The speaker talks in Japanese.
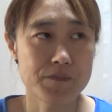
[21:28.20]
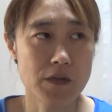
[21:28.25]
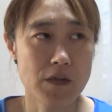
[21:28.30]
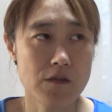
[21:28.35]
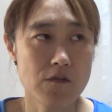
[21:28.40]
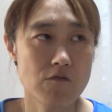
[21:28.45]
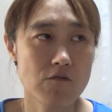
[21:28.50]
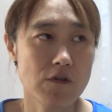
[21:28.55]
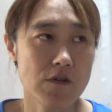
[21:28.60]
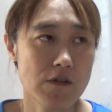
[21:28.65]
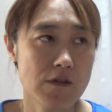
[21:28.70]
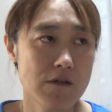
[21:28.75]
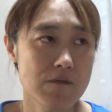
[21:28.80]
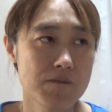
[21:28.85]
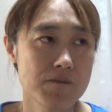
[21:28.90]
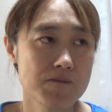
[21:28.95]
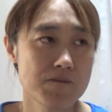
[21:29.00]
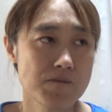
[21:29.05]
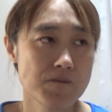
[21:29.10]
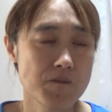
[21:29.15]
なんていうのかな。
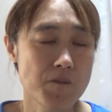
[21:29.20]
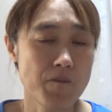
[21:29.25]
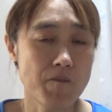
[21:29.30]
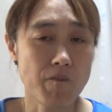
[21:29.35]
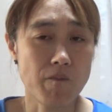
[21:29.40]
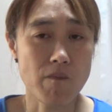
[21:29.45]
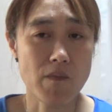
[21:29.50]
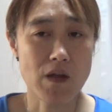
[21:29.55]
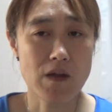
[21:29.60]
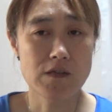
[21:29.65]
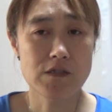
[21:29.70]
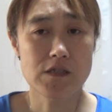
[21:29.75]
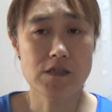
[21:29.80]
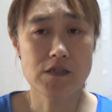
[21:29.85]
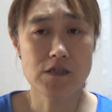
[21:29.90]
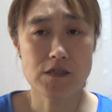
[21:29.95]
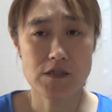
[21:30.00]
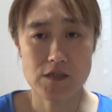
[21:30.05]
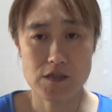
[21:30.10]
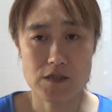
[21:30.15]

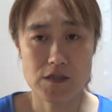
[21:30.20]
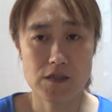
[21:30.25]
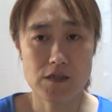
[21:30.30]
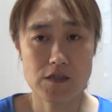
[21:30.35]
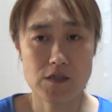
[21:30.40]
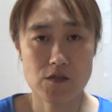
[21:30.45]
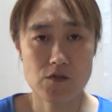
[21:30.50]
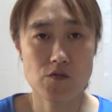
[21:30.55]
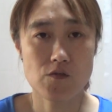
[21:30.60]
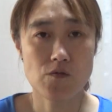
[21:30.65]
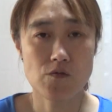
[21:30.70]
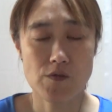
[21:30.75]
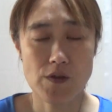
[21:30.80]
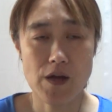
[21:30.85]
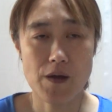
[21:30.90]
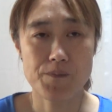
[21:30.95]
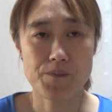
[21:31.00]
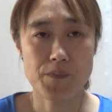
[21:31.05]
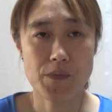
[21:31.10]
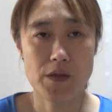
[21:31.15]
一日に必要
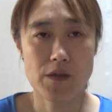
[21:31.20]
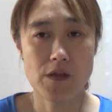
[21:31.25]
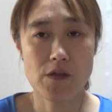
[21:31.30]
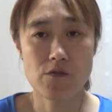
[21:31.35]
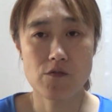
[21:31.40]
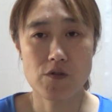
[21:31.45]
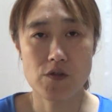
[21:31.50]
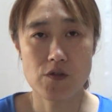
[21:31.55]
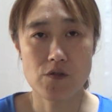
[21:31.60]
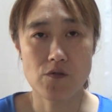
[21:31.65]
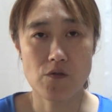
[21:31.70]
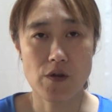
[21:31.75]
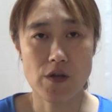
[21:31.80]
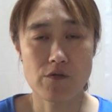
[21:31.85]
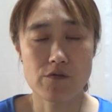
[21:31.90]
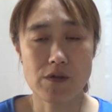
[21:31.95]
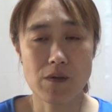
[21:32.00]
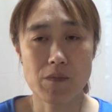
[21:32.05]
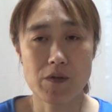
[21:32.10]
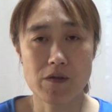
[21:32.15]
なエネルギーを
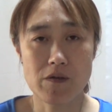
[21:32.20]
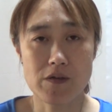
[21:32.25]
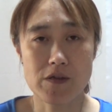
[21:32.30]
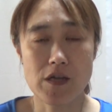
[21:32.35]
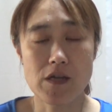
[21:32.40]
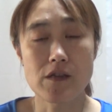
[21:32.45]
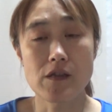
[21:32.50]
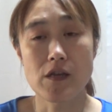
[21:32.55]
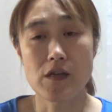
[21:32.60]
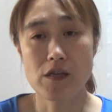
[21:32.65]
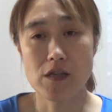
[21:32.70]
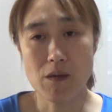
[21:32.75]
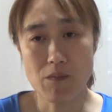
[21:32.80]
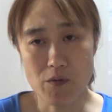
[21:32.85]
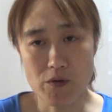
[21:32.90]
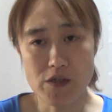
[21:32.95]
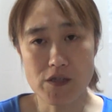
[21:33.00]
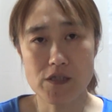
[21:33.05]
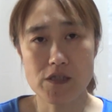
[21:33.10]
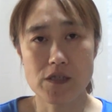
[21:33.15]
得るためには点滴で
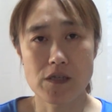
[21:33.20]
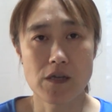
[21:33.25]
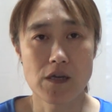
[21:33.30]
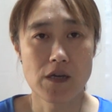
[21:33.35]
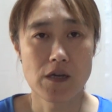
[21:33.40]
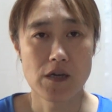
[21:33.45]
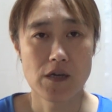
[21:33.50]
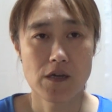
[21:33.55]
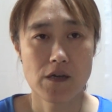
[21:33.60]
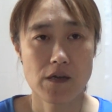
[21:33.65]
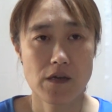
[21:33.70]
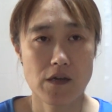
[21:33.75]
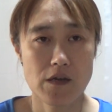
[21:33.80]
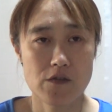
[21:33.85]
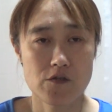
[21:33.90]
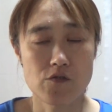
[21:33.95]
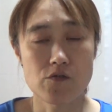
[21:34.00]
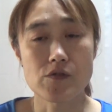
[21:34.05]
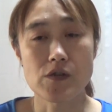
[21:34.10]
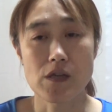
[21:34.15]
もいいし、
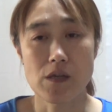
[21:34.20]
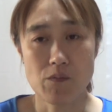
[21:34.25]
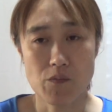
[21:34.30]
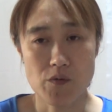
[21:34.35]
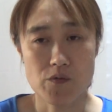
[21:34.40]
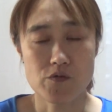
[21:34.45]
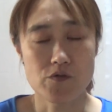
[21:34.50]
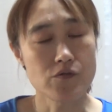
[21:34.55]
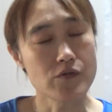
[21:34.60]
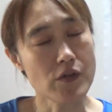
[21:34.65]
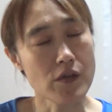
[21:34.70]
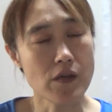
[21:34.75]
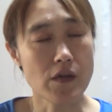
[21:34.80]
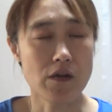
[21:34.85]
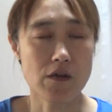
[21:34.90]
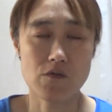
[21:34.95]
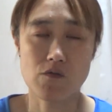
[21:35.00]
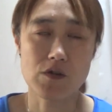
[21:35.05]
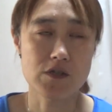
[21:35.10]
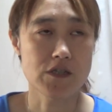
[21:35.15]
えー、注射でも、注射で
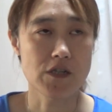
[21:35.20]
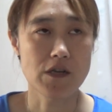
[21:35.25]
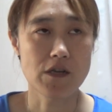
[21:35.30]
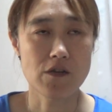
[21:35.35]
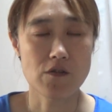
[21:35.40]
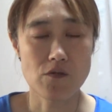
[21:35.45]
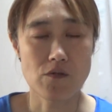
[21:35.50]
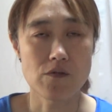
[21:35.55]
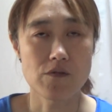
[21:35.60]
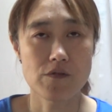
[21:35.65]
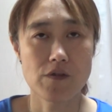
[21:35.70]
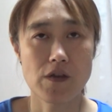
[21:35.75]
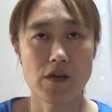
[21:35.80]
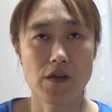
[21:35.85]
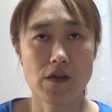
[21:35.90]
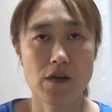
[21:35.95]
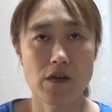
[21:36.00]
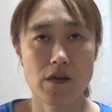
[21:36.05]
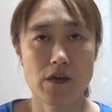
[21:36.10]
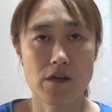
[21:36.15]
やるか知らんけど、
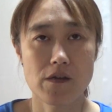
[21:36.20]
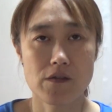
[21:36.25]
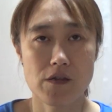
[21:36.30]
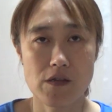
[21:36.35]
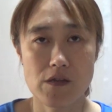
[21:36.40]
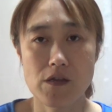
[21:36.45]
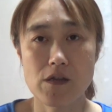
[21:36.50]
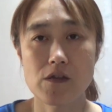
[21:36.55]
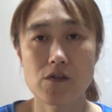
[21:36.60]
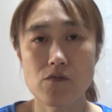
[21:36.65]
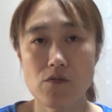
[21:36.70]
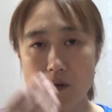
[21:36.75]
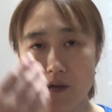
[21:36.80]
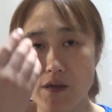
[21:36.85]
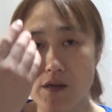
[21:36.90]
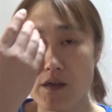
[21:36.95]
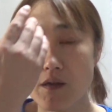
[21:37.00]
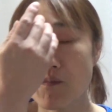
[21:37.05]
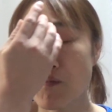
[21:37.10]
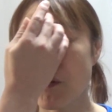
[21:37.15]
えー、点滴とか
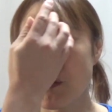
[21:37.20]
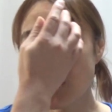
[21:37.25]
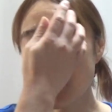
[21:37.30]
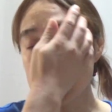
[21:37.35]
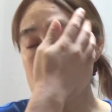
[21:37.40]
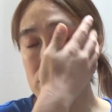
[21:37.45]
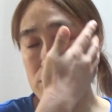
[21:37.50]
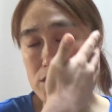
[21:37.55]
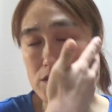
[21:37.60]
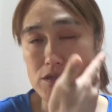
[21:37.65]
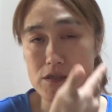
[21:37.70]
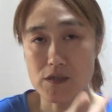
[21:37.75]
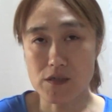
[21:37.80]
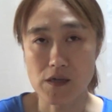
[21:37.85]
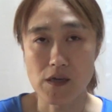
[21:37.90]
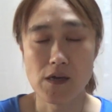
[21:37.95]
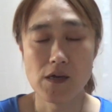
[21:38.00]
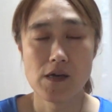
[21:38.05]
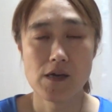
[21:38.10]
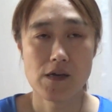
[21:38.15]
ね、でもいい
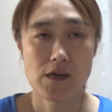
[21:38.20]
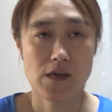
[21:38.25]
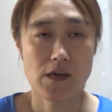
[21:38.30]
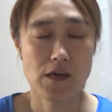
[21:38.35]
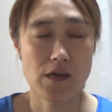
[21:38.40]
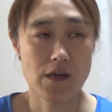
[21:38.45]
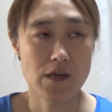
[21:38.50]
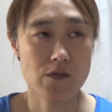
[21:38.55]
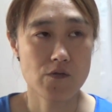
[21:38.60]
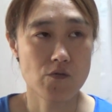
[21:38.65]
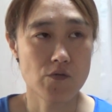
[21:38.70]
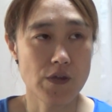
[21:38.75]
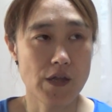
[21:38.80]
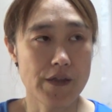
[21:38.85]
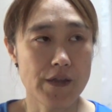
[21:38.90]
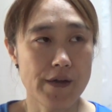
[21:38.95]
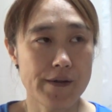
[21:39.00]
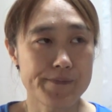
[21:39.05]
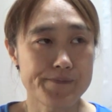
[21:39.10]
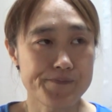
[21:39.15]
し、えー、っと、
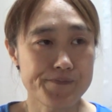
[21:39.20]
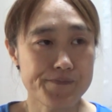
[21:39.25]
なんだ、